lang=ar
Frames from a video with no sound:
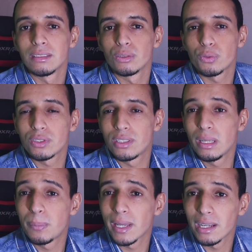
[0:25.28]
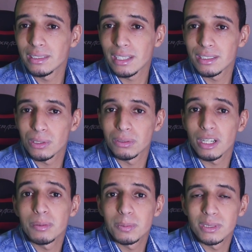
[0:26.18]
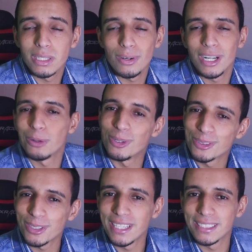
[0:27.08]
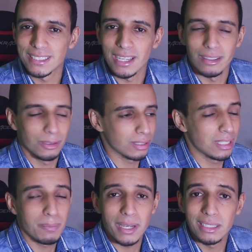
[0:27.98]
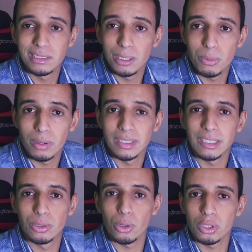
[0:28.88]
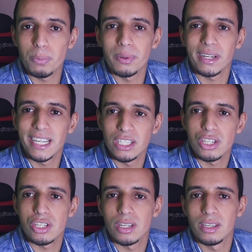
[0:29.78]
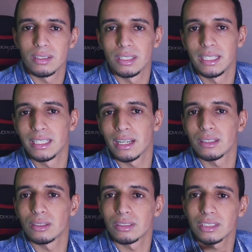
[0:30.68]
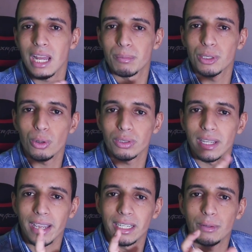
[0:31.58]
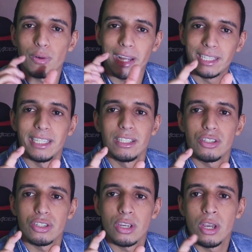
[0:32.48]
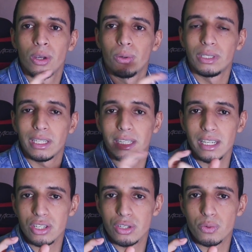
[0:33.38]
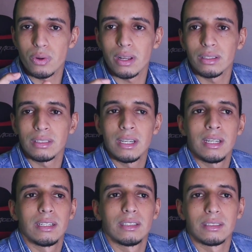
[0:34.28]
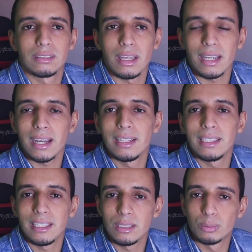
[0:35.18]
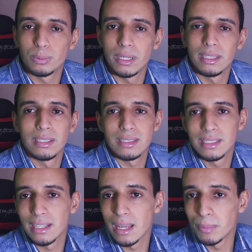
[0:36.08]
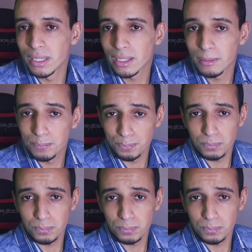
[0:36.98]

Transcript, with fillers: شفت الدي بي اي كيسيون طلبت بزاف غنحاول نهضروا عليها الساعه دونك دي بي اي شنو هو هي الدوت بير انش هي شحال من نقطه كاينه في واحد الانش ديك الانش هو آه، الطريقه اللي كيحسبوا بها الناس ديال امريكا